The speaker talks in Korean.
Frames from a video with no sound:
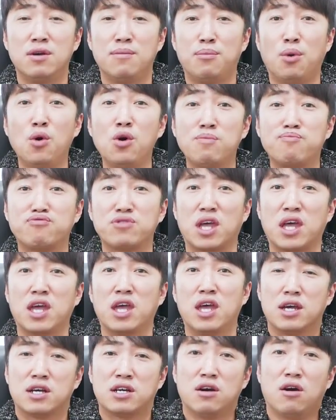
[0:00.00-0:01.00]
보급부대
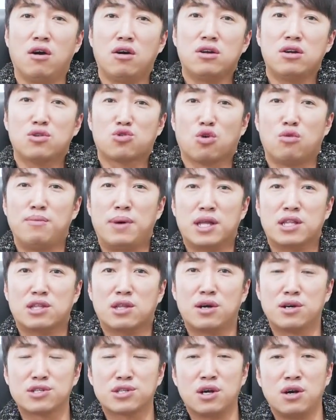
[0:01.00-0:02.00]
그거를
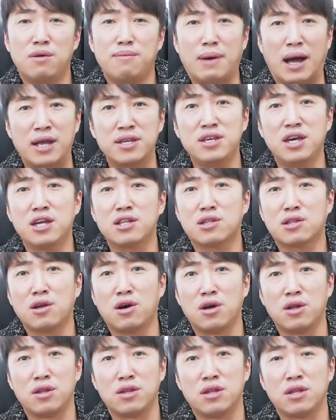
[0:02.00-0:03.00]
도맡아서 많이
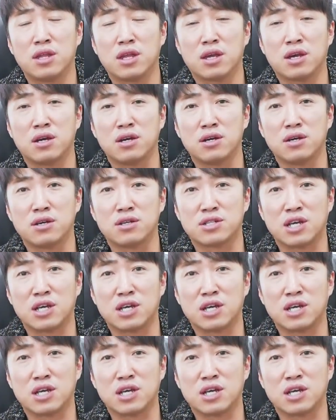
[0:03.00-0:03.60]
했던 그